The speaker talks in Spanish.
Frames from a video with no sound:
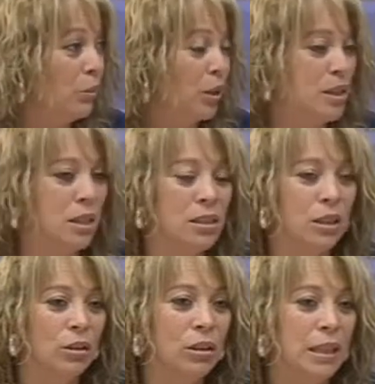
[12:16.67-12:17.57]
por así
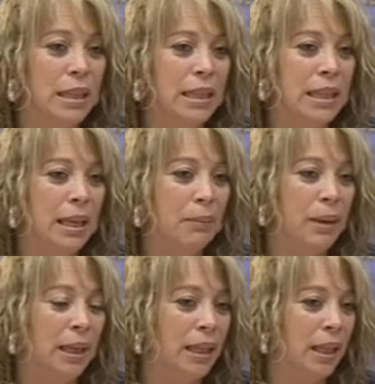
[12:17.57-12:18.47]
decirlo, de
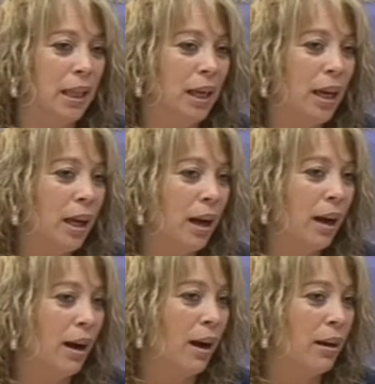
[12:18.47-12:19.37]
meter
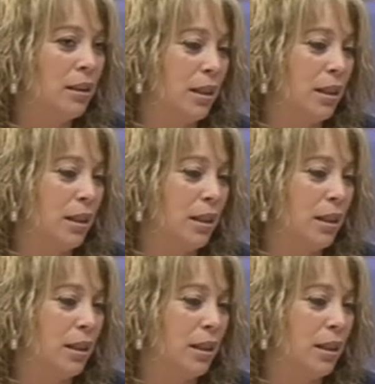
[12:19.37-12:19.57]
a,